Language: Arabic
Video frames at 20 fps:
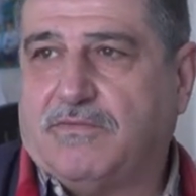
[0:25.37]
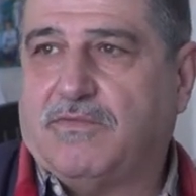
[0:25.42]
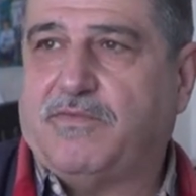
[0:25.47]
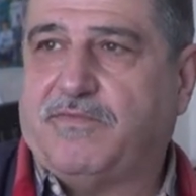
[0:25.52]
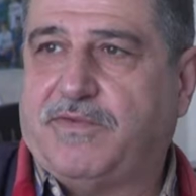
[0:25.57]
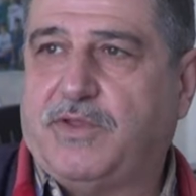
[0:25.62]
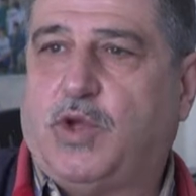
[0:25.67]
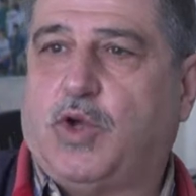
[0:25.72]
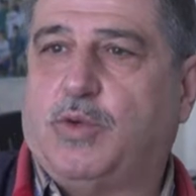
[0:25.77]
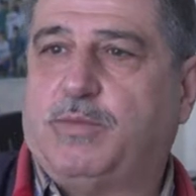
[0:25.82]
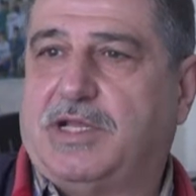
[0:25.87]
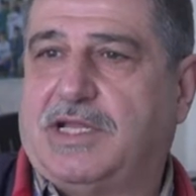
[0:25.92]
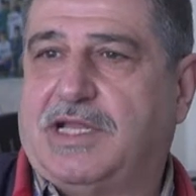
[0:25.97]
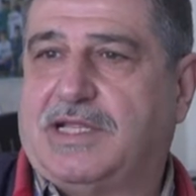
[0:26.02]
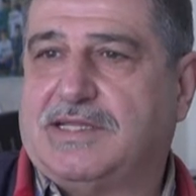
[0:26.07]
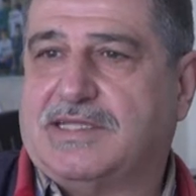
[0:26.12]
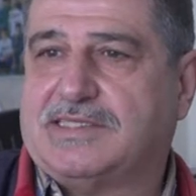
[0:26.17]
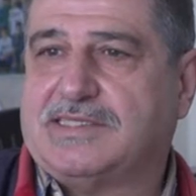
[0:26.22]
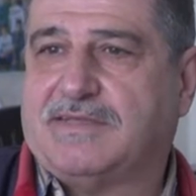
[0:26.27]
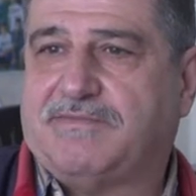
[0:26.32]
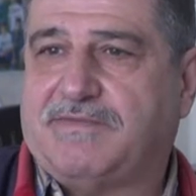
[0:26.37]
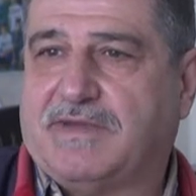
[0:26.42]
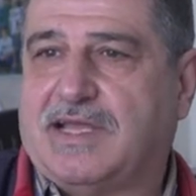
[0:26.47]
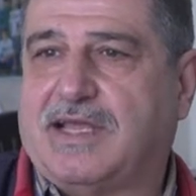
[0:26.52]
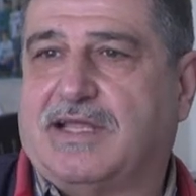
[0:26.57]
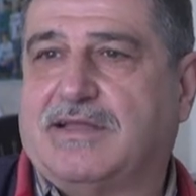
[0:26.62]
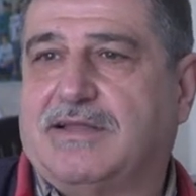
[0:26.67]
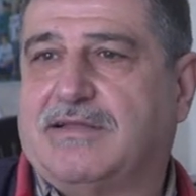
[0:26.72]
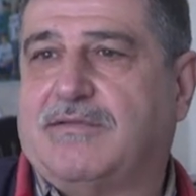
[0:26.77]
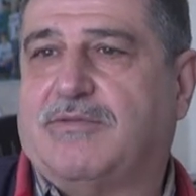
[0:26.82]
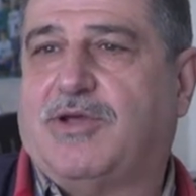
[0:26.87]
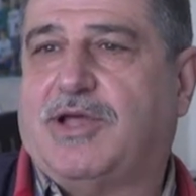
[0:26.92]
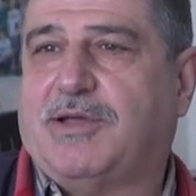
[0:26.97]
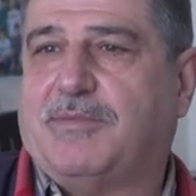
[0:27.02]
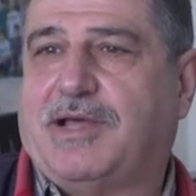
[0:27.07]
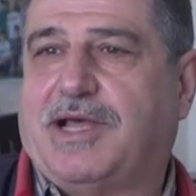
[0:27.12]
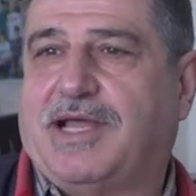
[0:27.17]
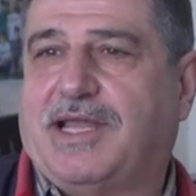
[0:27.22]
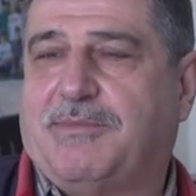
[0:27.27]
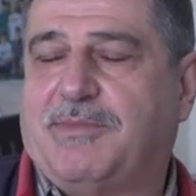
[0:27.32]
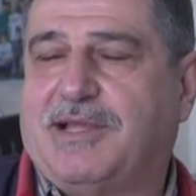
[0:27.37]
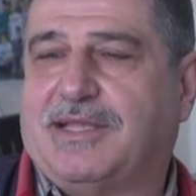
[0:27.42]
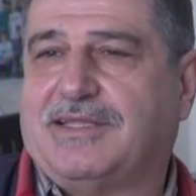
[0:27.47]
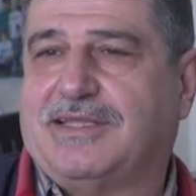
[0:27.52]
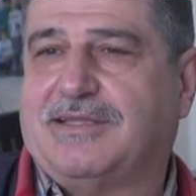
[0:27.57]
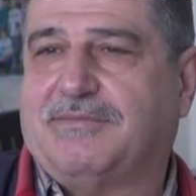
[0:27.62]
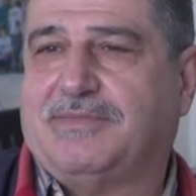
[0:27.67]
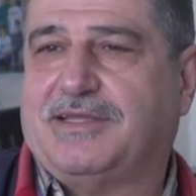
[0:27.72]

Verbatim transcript: وفي حب للهندسه فكان علاماتي